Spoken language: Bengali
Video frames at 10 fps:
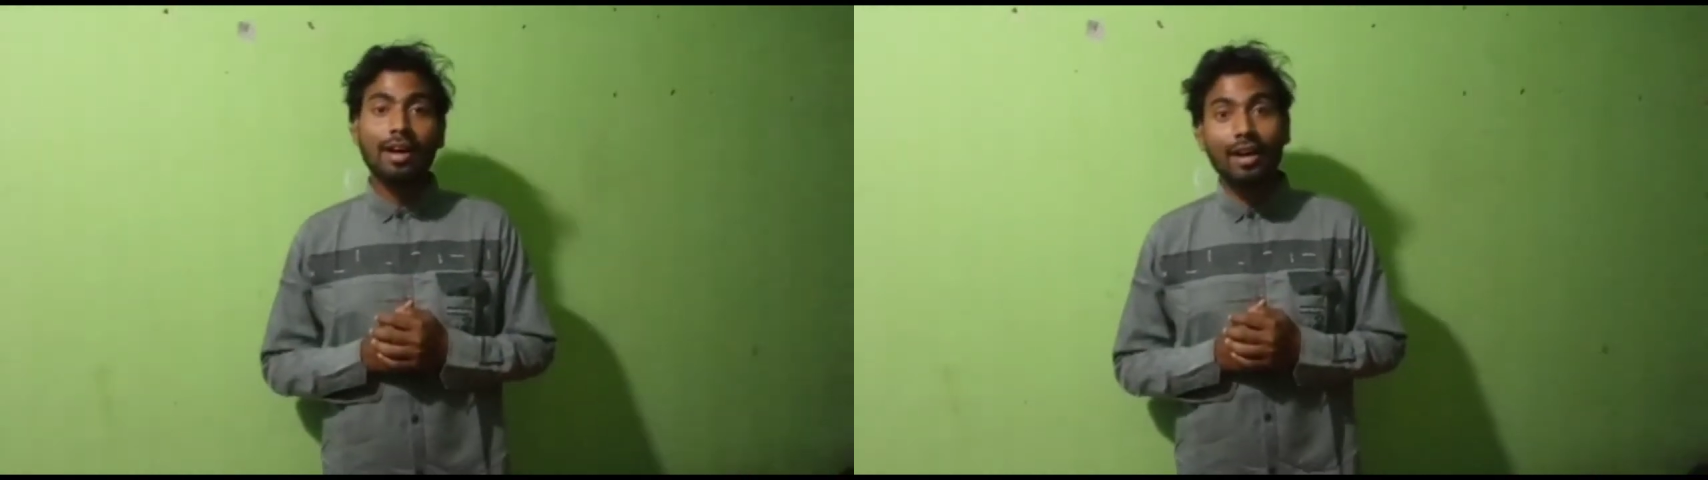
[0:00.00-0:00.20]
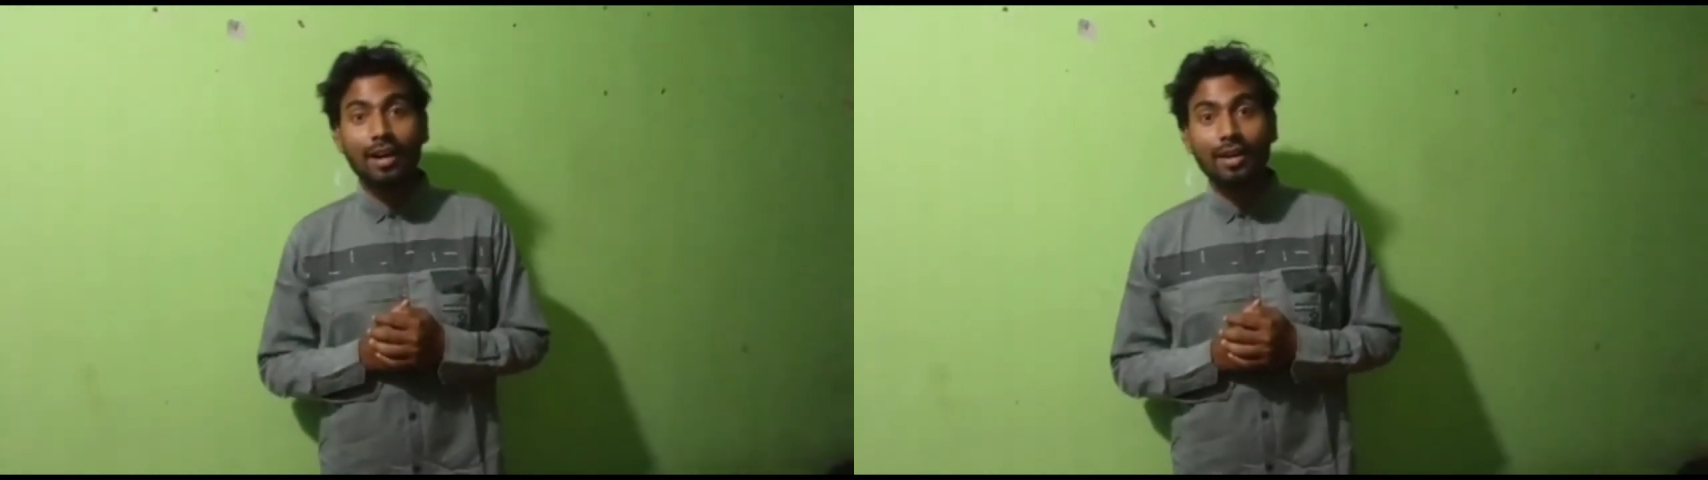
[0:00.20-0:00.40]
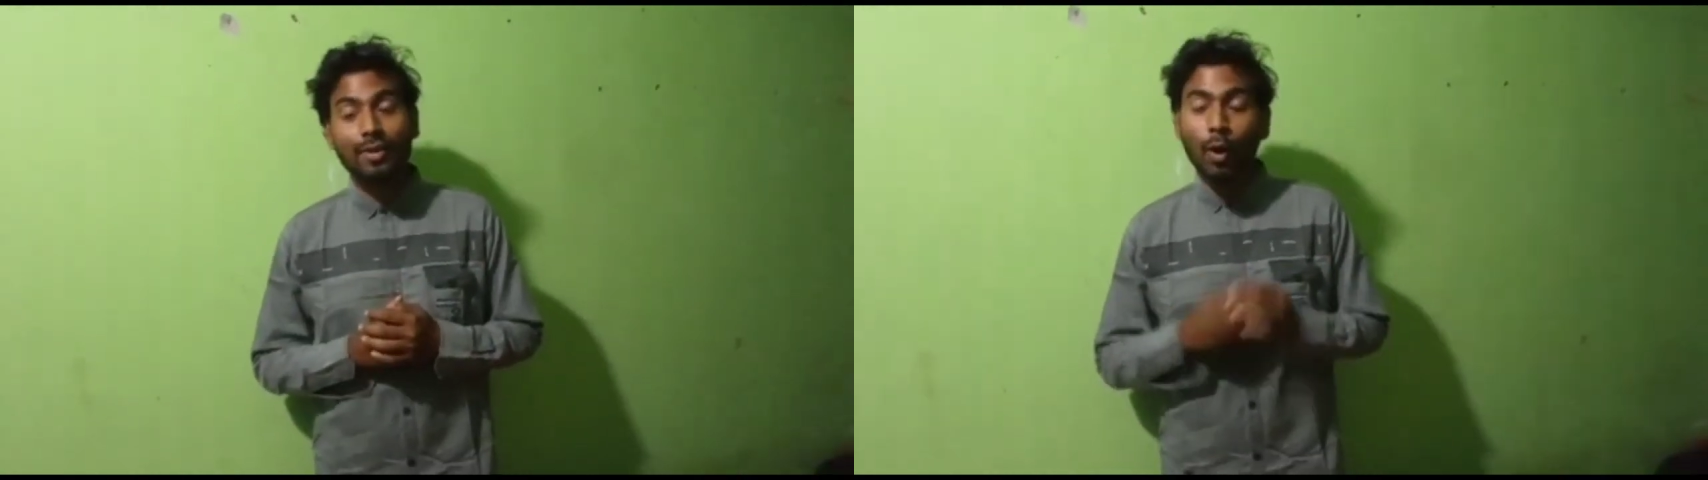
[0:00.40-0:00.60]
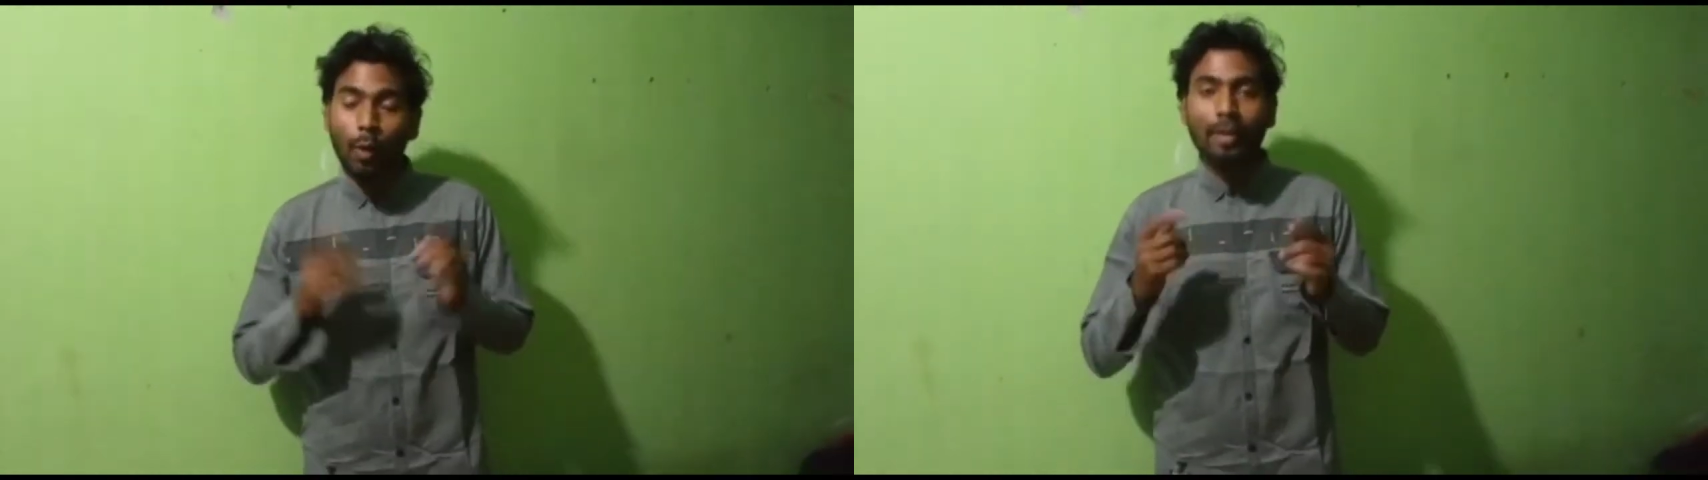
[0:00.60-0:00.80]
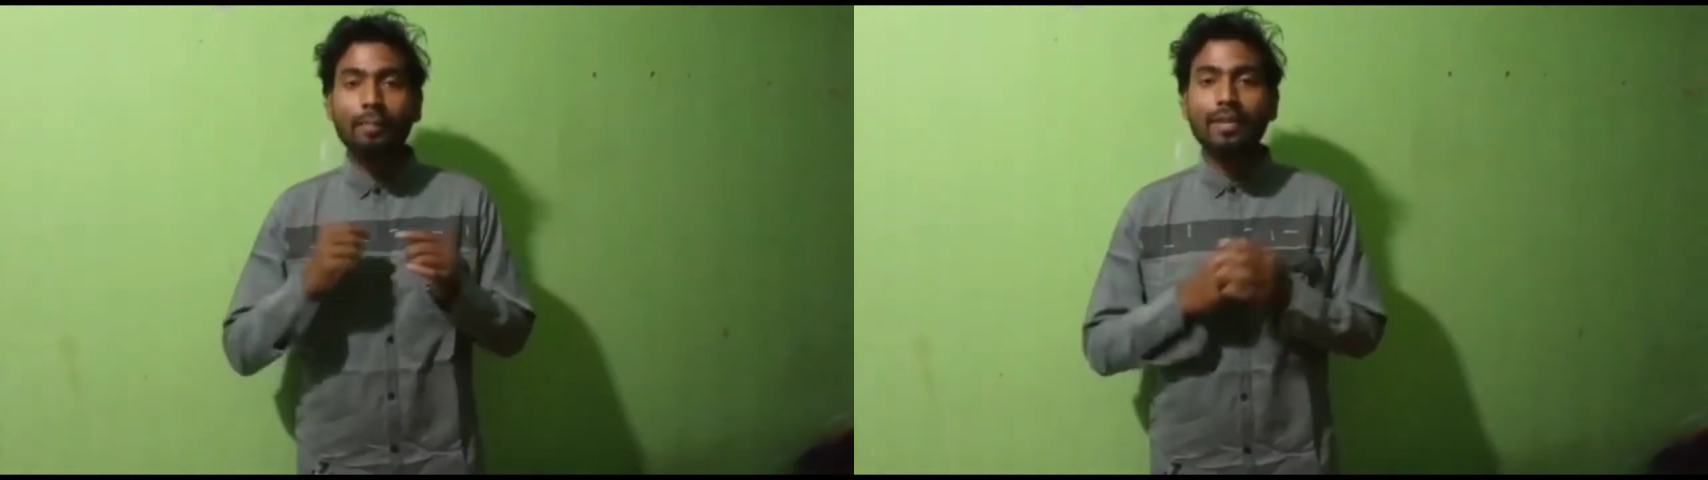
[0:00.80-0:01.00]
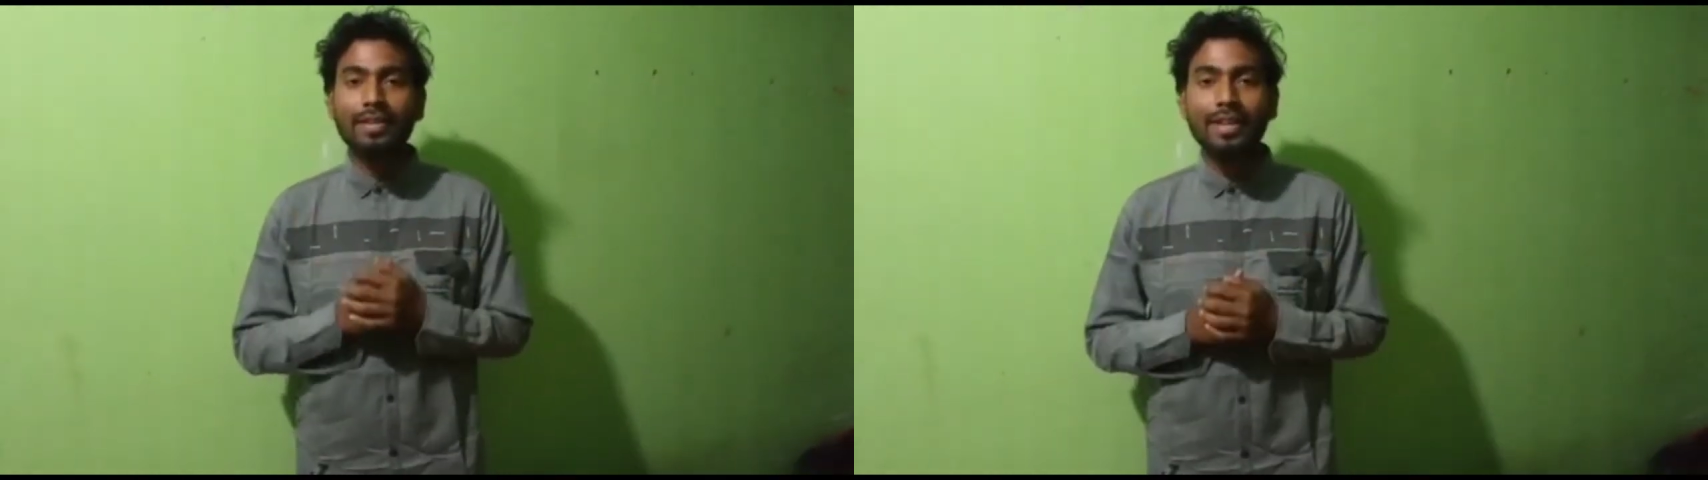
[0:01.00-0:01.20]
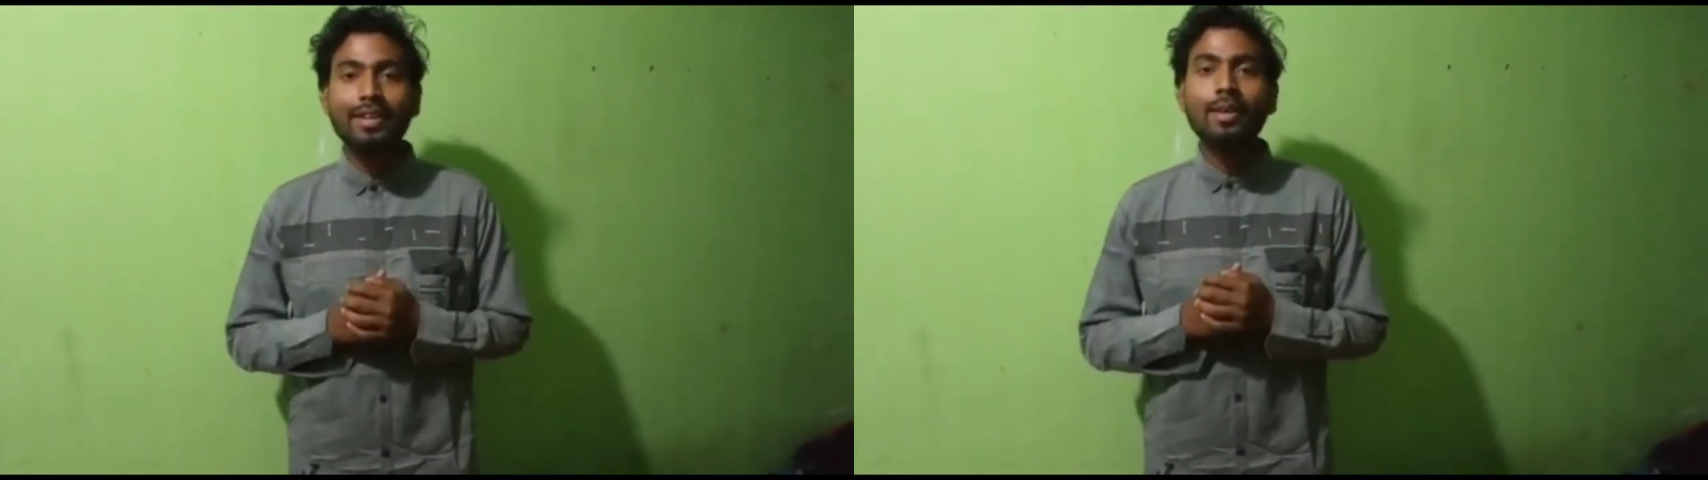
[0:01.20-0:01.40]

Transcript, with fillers: আর হবে আপনাদের